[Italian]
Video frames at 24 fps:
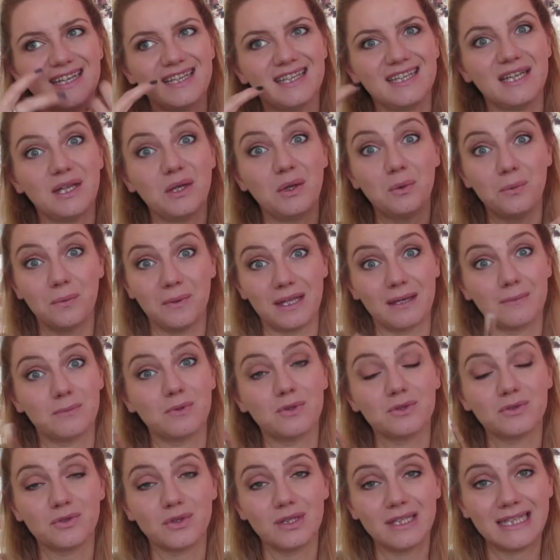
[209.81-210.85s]
illumina
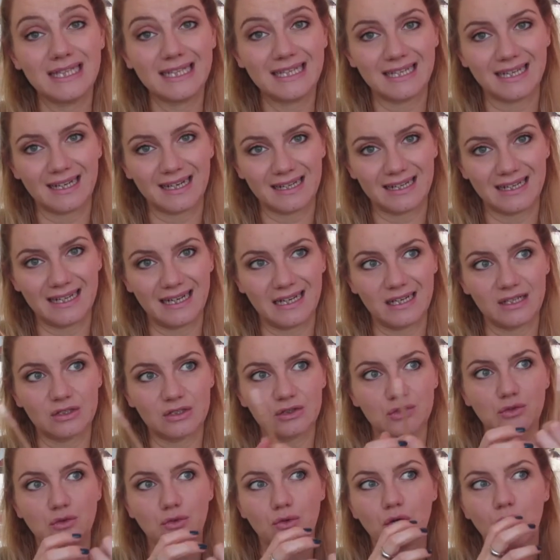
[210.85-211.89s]
molto
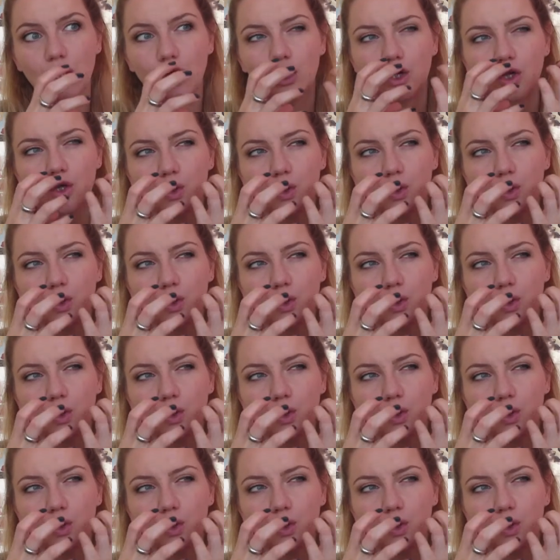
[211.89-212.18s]
l'incarnato,